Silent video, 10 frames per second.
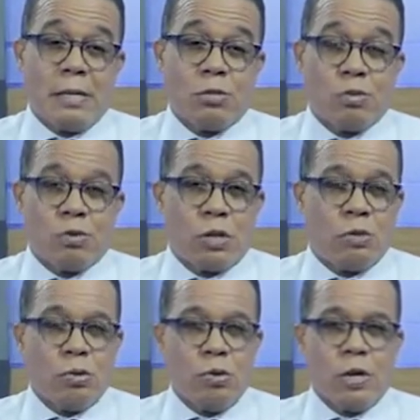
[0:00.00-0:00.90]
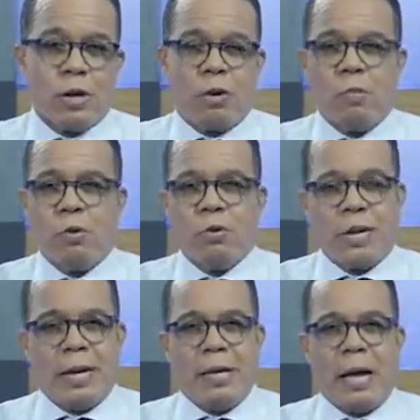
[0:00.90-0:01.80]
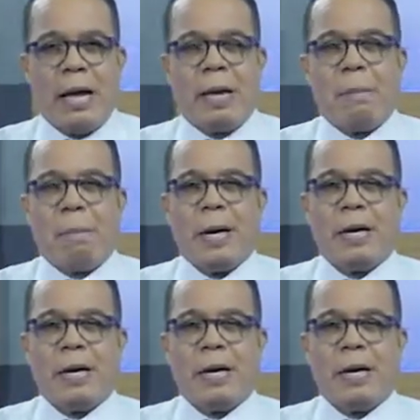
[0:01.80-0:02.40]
sustituye, cómo llena el PLD